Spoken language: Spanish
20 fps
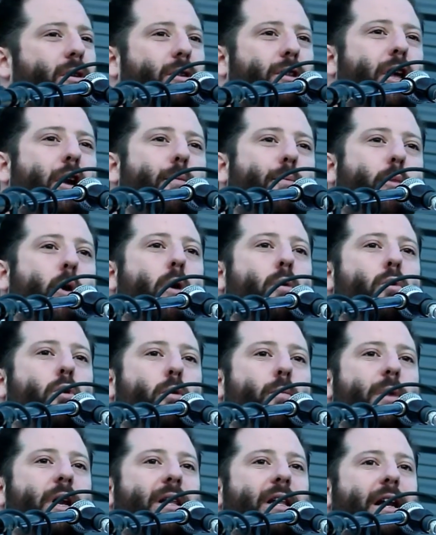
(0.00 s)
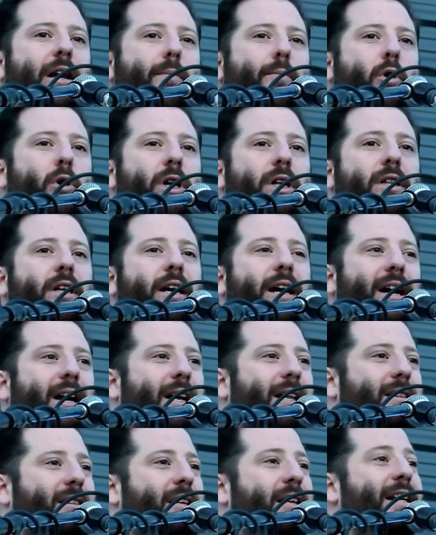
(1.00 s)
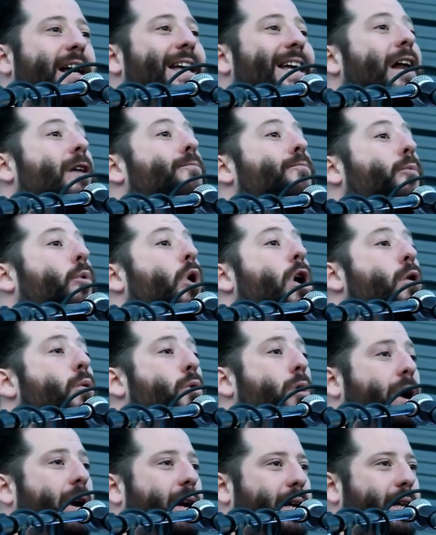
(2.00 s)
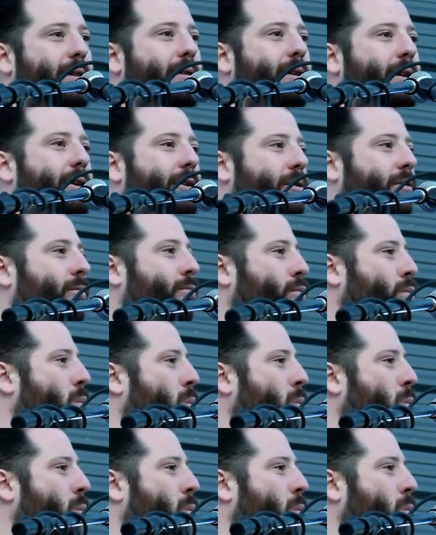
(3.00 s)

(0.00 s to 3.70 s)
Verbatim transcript: del pueblo humilde de la política argentina y al pueblo argentino.